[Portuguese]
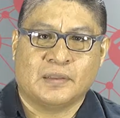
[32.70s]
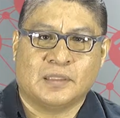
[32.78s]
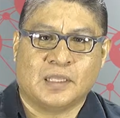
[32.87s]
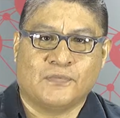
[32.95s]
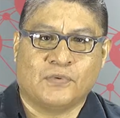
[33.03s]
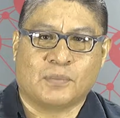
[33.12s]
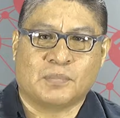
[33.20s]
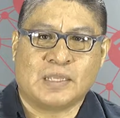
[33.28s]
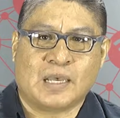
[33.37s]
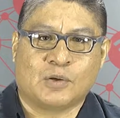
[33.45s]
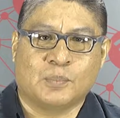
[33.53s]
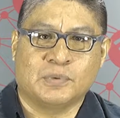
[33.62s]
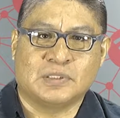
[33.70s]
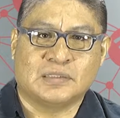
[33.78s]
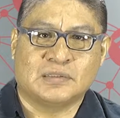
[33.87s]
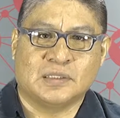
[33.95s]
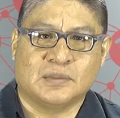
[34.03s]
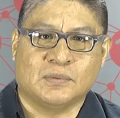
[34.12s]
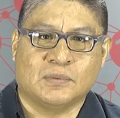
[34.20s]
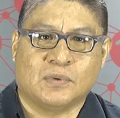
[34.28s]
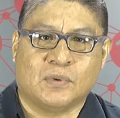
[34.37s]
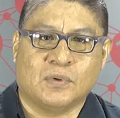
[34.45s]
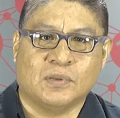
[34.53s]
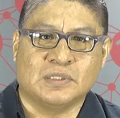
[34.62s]
da, da computação
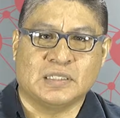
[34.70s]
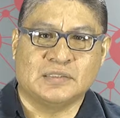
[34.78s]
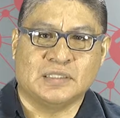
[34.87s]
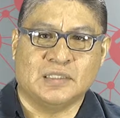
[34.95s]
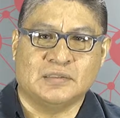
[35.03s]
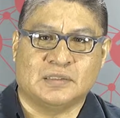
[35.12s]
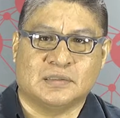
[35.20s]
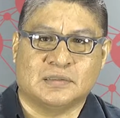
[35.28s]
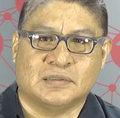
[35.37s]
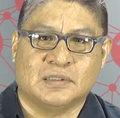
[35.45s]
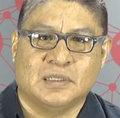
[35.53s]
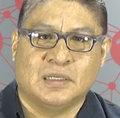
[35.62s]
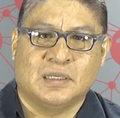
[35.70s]
com outras ciências,